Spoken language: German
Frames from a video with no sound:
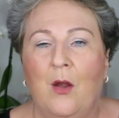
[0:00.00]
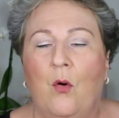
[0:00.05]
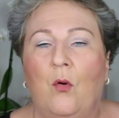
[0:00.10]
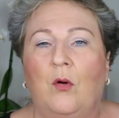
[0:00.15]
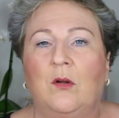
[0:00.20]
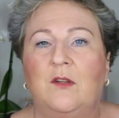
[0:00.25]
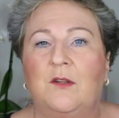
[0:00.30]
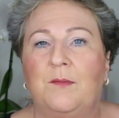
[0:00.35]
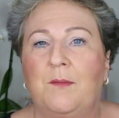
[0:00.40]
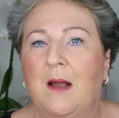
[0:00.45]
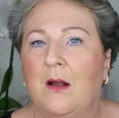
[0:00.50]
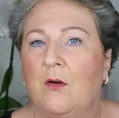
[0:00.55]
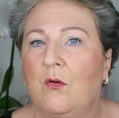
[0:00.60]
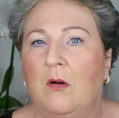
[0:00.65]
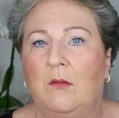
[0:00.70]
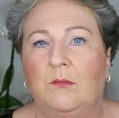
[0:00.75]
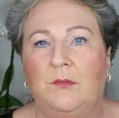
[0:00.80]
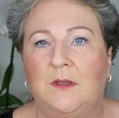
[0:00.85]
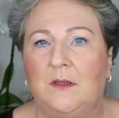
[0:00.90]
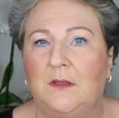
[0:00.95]
Und zwar
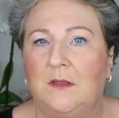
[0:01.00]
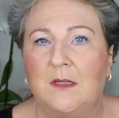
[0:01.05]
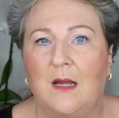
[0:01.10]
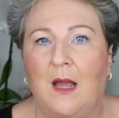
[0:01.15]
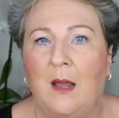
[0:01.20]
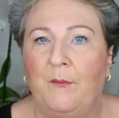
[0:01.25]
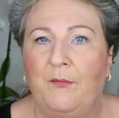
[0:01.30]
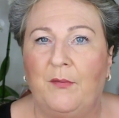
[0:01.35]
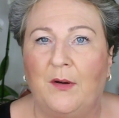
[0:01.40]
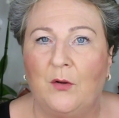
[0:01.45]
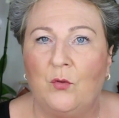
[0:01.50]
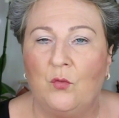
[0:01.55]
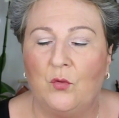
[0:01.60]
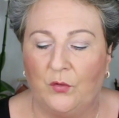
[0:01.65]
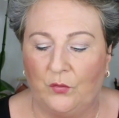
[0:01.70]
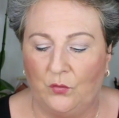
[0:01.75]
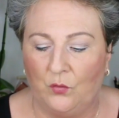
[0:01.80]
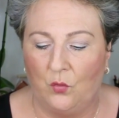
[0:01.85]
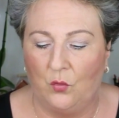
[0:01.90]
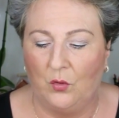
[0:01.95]
kommen die nicht einfach
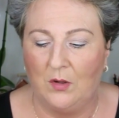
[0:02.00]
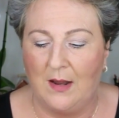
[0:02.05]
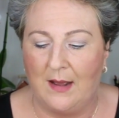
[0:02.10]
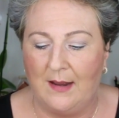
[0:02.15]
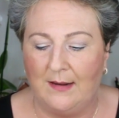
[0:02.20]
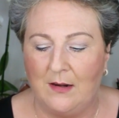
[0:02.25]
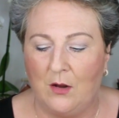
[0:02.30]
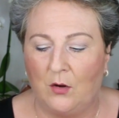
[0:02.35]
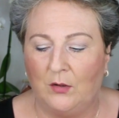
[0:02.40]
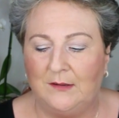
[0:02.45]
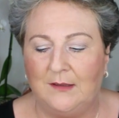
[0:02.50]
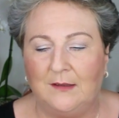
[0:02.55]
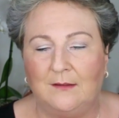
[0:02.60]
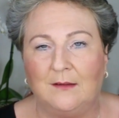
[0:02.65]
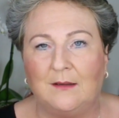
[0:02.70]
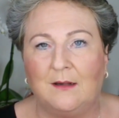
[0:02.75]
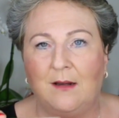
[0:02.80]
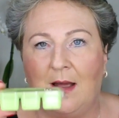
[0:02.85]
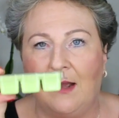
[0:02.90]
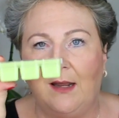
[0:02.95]
nur so, nein, auch
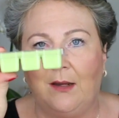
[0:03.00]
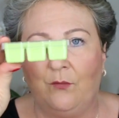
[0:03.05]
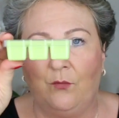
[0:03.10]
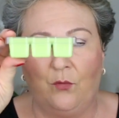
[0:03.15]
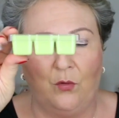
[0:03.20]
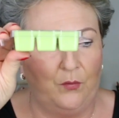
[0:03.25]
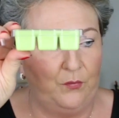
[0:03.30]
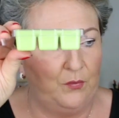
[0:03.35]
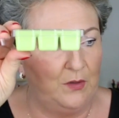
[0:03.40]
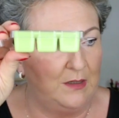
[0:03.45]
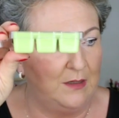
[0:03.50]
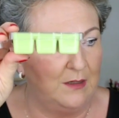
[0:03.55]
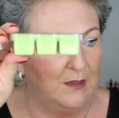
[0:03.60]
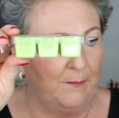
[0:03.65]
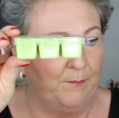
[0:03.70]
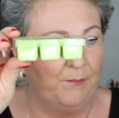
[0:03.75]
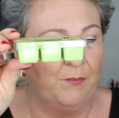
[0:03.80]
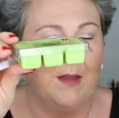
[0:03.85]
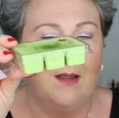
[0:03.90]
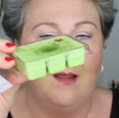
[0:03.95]
diese kleinen
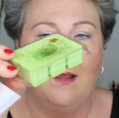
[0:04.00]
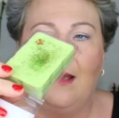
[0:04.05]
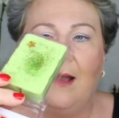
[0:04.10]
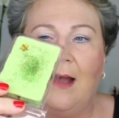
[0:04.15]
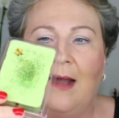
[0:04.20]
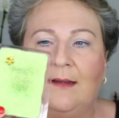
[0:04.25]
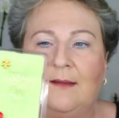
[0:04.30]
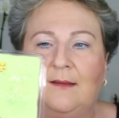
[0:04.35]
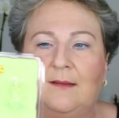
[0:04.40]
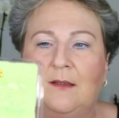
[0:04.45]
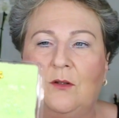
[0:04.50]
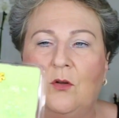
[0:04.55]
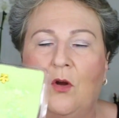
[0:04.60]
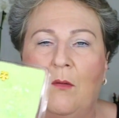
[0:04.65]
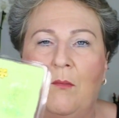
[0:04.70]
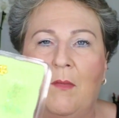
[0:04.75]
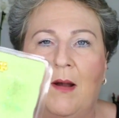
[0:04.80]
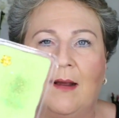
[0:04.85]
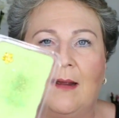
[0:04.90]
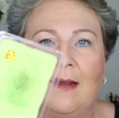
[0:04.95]
Würfelchen hat sie
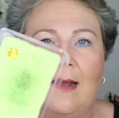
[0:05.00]
nochmal